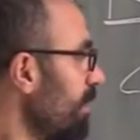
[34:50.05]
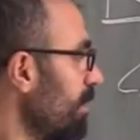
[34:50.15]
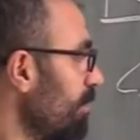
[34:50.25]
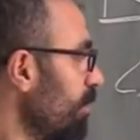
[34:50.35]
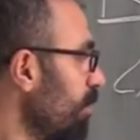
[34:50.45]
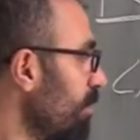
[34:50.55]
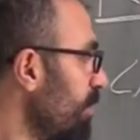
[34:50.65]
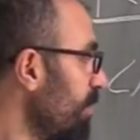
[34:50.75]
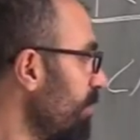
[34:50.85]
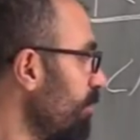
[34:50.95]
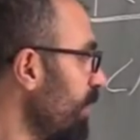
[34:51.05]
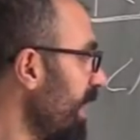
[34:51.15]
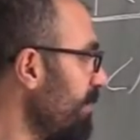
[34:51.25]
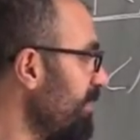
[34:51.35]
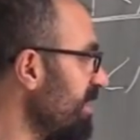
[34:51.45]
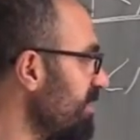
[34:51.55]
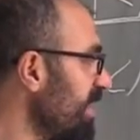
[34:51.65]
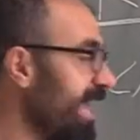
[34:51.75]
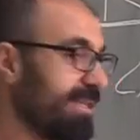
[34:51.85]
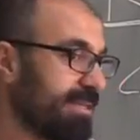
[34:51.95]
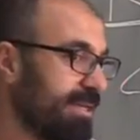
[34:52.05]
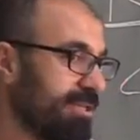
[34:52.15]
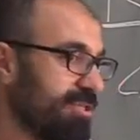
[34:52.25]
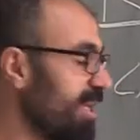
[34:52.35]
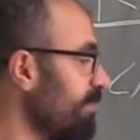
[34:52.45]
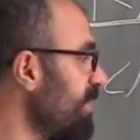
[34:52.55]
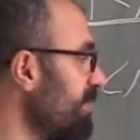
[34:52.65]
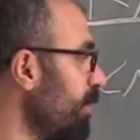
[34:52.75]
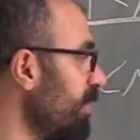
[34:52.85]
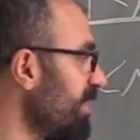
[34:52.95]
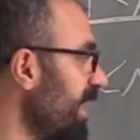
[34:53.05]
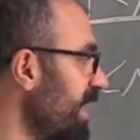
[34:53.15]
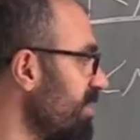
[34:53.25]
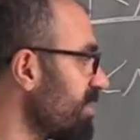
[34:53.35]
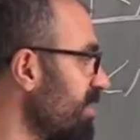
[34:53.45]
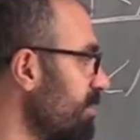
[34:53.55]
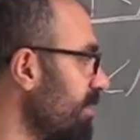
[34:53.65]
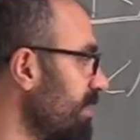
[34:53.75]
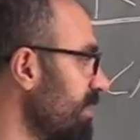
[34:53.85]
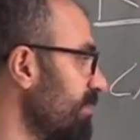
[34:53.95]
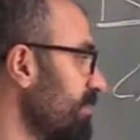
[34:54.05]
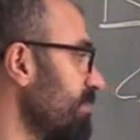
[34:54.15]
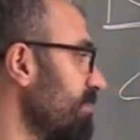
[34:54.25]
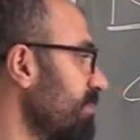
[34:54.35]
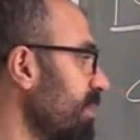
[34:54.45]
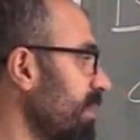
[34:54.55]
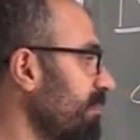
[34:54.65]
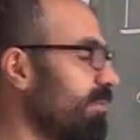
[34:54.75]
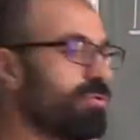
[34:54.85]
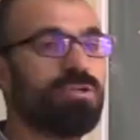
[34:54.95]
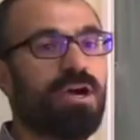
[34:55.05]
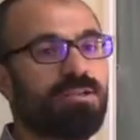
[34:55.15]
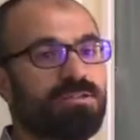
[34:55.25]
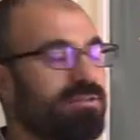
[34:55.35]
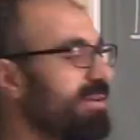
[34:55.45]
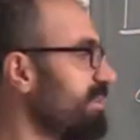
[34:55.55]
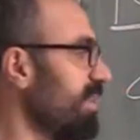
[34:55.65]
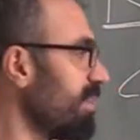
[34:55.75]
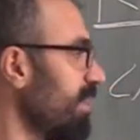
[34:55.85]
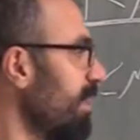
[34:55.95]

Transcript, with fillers: Bu e, bunu birinciye etki edecek. 1 bölü 2 H çizgi üretip dalga fonksiyonu aynısını verecek.